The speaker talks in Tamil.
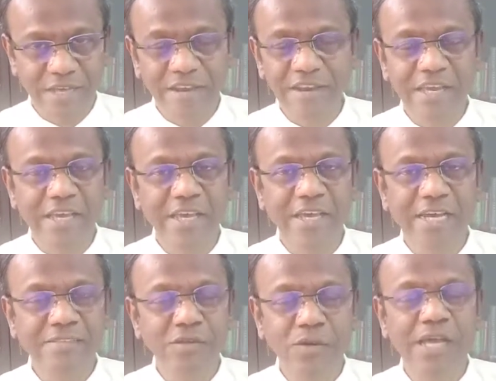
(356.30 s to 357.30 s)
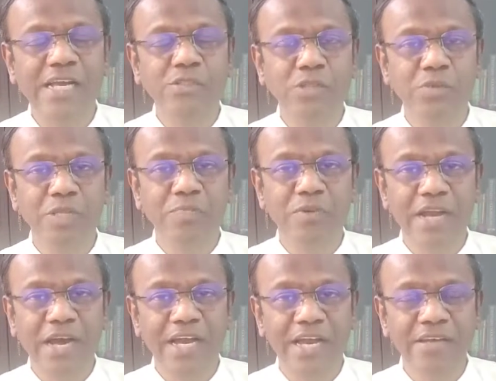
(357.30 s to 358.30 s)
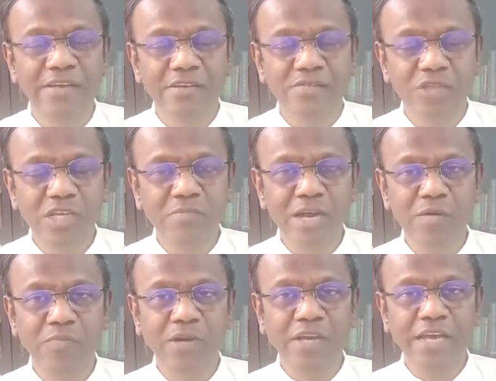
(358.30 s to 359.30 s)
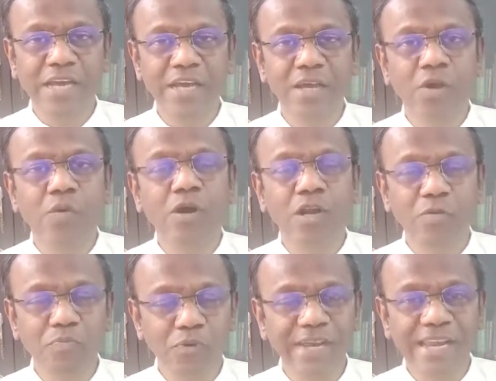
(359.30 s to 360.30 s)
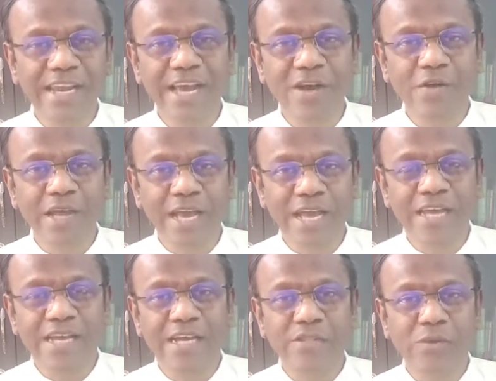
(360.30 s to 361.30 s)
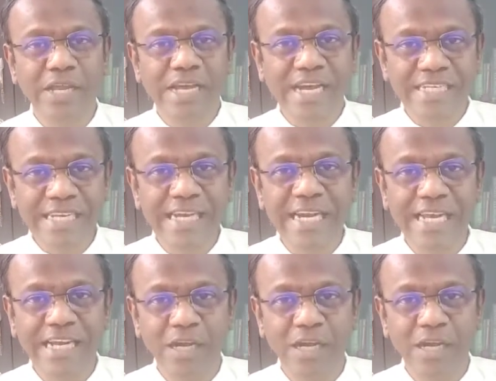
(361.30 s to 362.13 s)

இன்றைக்கு கத்தர் உங்களை ஆசீர்வதிப்பாராக தீர்மானம் பண்ணுங்க உங்களுக்கு புரியலனா கூட கத்தருடைய கட்டளைகளை